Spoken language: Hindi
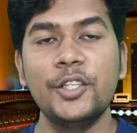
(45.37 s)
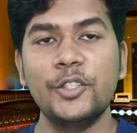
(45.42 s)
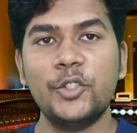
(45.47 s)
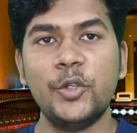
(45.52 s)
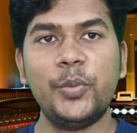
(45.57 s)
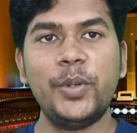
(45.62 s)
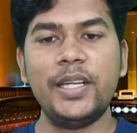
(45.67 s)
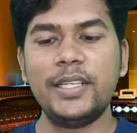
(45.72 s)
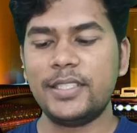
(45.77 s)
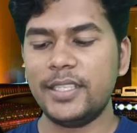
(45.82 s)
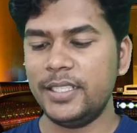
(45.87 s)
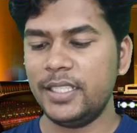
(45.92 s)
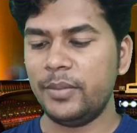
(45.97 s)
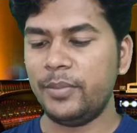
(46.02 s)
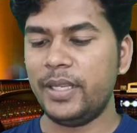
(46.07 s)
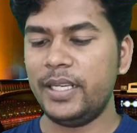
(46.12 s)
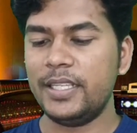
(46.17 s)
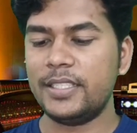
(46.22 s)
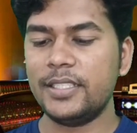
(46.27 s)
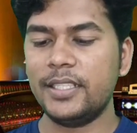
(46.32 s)
सो फ्रेंड चलिए
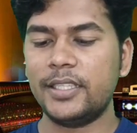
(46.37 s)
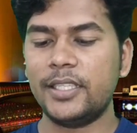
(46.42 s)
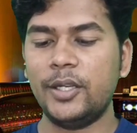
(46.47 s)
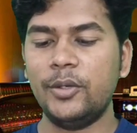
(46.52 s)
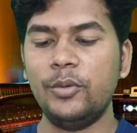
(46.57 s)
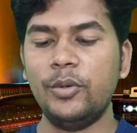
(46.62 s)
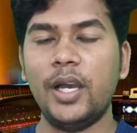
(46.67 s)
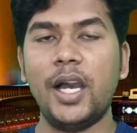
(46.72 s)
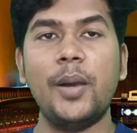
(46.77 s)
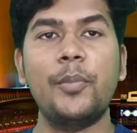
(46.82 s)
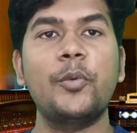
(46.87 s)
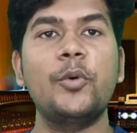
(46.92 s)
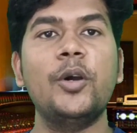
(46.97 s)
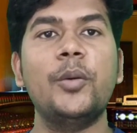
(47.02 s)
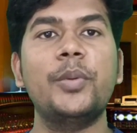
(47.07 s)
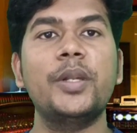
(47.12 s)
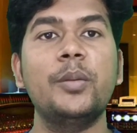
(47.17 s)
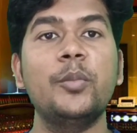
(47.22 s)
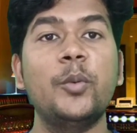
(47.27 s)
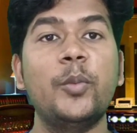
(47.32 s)
मैं ले चलता हूँ आपको
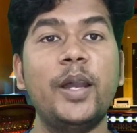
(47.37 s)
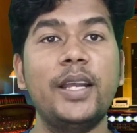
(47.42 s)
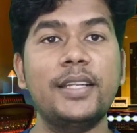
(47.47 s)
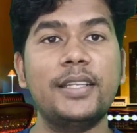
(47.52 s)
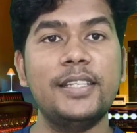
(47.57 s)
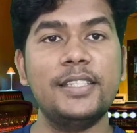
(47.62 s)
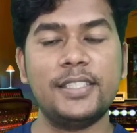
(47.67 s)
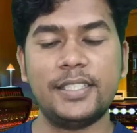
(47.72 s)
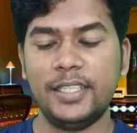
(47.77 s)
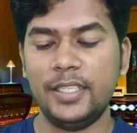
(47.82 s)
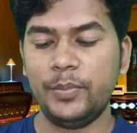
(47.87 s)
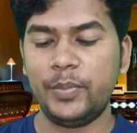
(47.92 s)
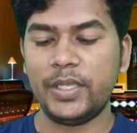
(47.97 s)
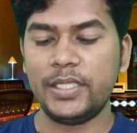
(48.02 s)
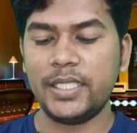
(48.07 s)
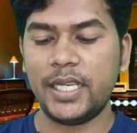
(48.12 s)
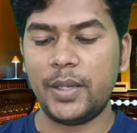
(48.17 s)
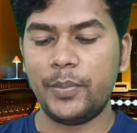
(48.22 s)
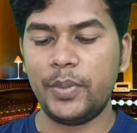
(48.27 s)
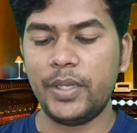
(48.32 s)
अपने मोबाइल के स्क्रीन पर
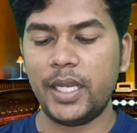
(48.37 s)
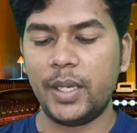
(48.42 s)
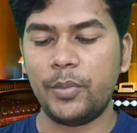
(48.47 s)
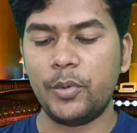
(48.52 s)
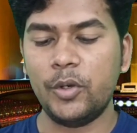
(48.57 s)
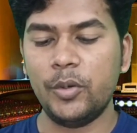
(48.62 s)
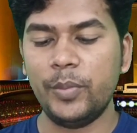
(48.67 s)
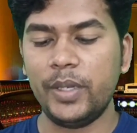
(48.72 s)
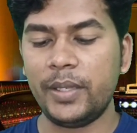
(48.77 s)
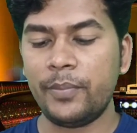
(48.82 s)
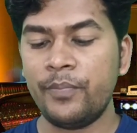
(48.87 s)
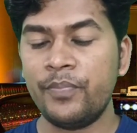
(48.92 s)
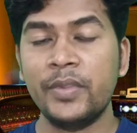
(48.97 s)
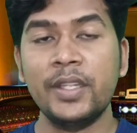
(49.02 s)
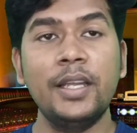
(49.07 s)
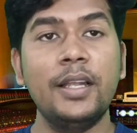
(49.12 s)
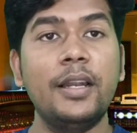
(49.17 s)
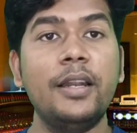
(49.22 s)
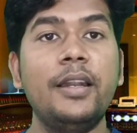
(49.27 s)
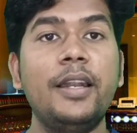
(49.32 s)
जहाँ पर आपको मैं
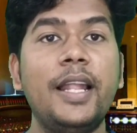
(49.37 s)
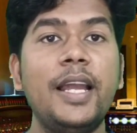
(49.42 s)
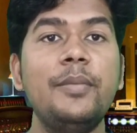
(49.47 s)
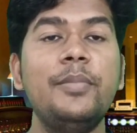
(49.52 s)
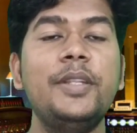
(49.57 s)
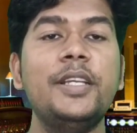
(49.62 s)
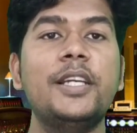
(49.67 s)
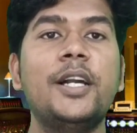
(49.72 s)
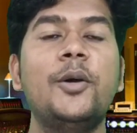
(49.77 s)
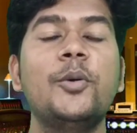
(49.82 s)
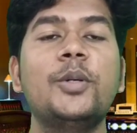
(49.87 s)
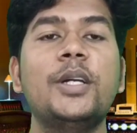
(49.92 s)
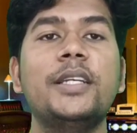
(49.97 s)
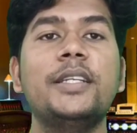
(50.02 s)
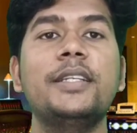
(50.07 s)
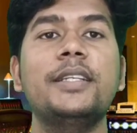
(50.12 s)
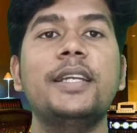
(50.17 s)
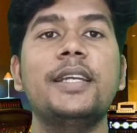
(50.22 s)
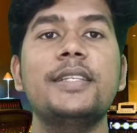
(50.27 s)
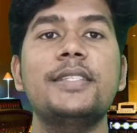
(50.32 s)
लाइव दिखाऊँगा
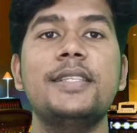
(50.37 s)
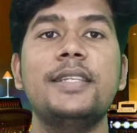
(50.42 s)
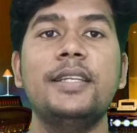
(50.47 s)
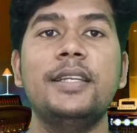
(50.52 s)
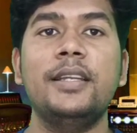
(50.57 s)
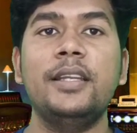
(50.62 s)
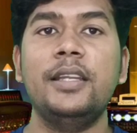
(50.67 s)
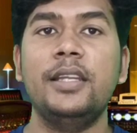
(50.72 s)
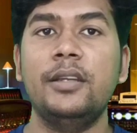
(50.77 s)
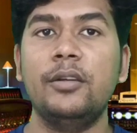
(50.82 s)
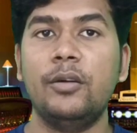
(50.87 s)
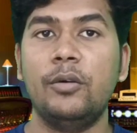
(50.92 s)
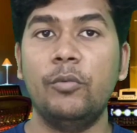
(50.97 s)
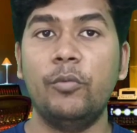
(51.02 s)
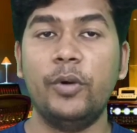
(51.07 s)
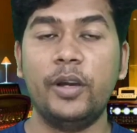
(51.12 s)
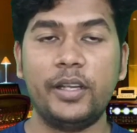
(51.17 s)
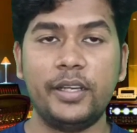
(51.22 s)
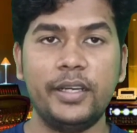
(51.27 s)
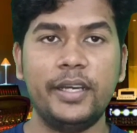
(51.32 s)
कि कैसे ये
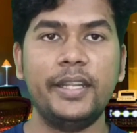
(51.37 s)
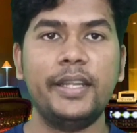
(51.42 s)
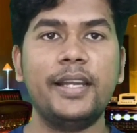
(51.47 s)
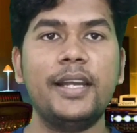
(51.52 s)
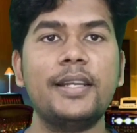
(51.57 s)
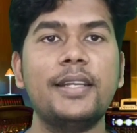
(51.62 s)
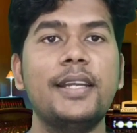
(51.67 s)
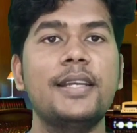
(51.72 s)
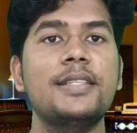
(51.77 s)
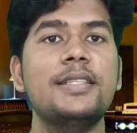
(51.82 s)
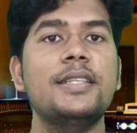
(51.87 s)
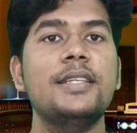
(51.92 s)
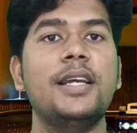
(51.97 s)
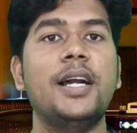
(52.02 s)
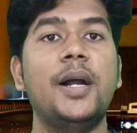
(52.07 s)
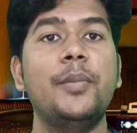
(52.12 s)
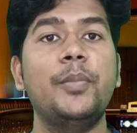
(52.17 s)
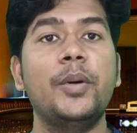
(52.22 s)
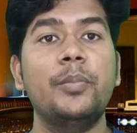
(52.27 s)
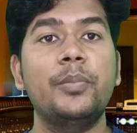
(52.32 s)
वर्क करेगा कैसे
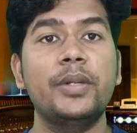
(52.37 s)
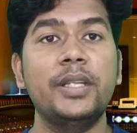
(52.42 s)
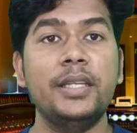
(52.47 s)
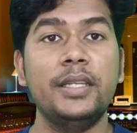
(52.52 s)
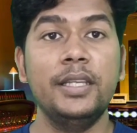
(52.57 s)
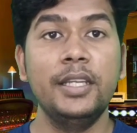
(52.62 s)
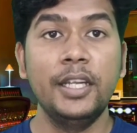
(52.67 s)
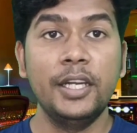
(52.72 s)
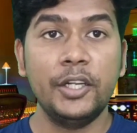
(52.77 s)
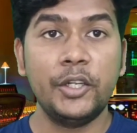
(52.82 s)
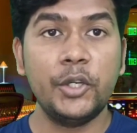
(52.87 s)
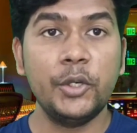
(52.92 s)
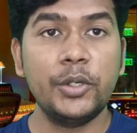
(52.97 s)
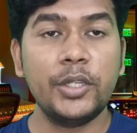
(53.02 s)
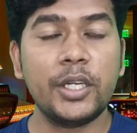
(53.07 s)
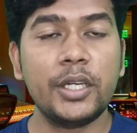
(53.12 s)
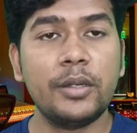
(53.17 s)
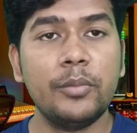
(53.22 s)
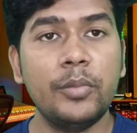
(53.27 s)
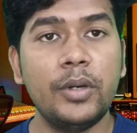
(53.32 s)
आप अपने
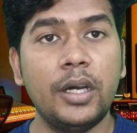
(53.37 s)
ट्विटर